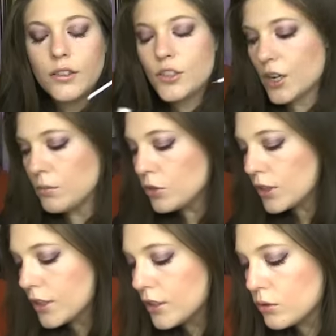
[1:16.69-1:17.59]
Diciamo
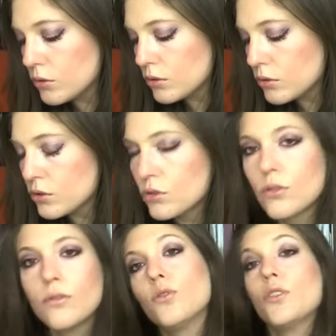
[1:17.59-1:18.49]
che lo
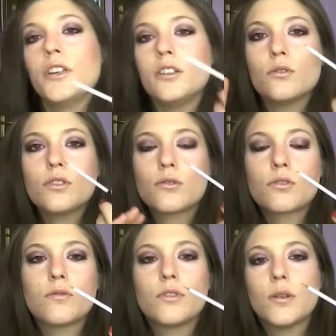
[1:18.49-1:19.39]
scovolino, se
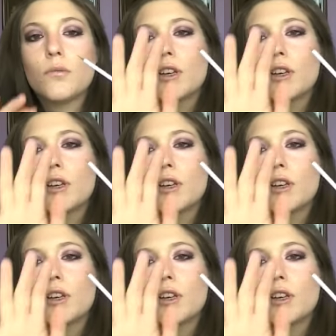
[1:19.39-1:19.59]
così vogliamo